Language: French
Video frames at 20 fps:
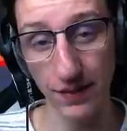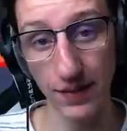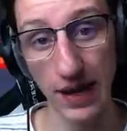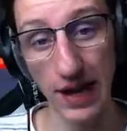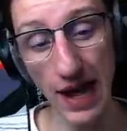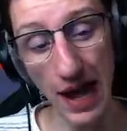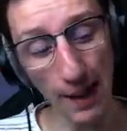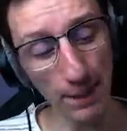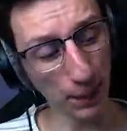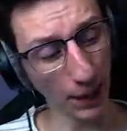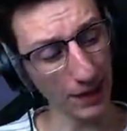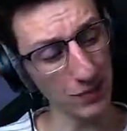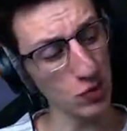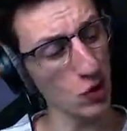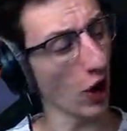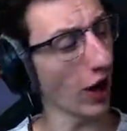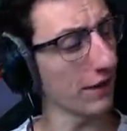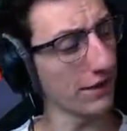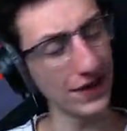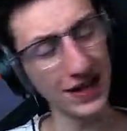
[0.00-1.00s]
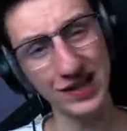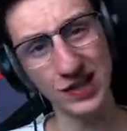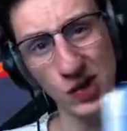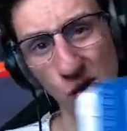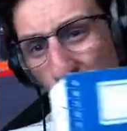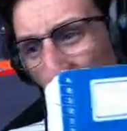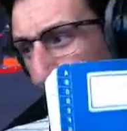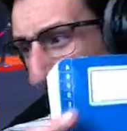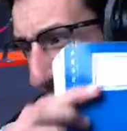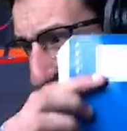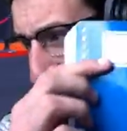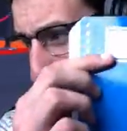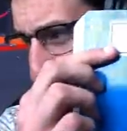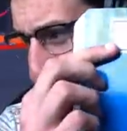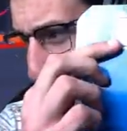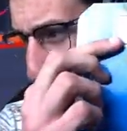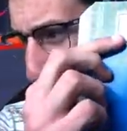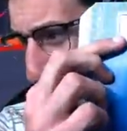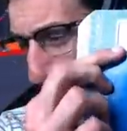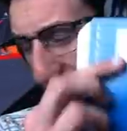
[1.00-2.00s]
Et après mieux réflexion grâce à ce
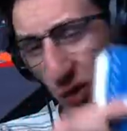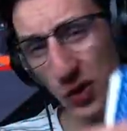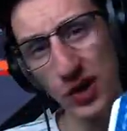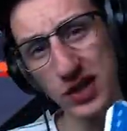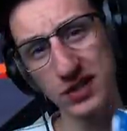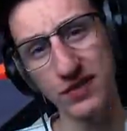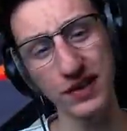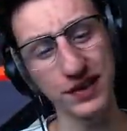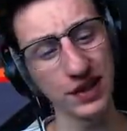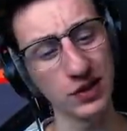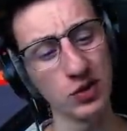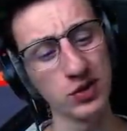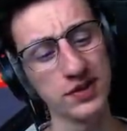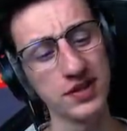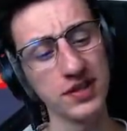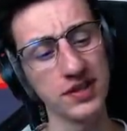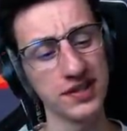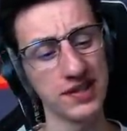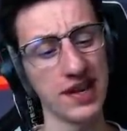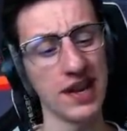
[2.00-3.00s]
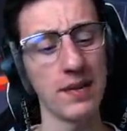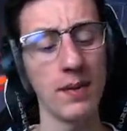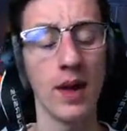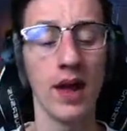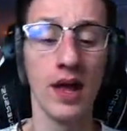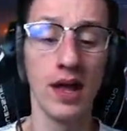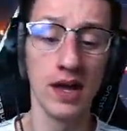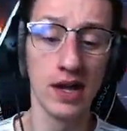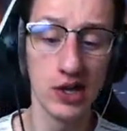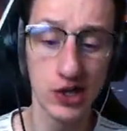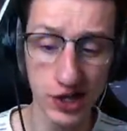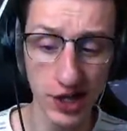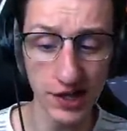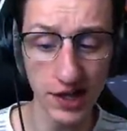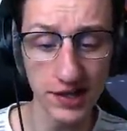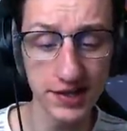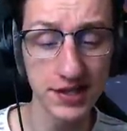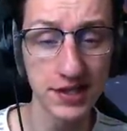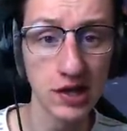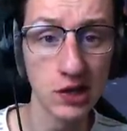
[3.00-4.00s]
cahier de SVT de 6ème, j'ai
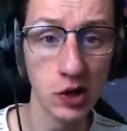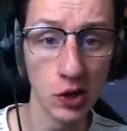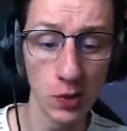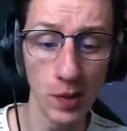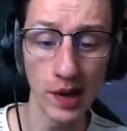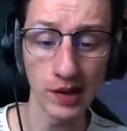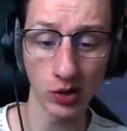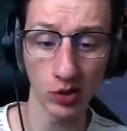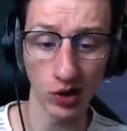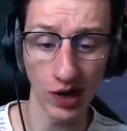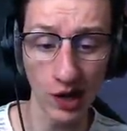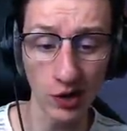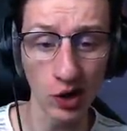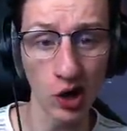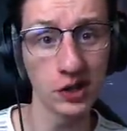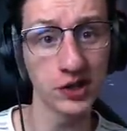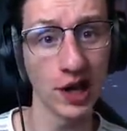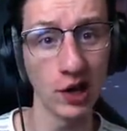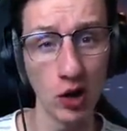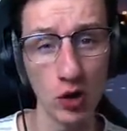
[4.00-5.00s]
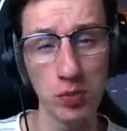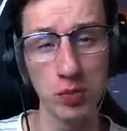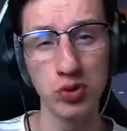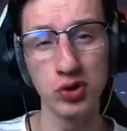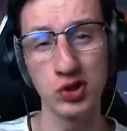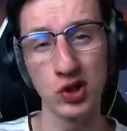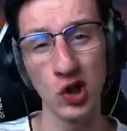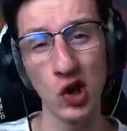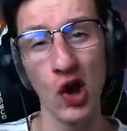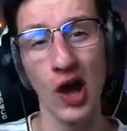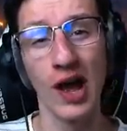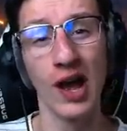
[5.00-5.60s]
décidé de mettre la note à le bouseux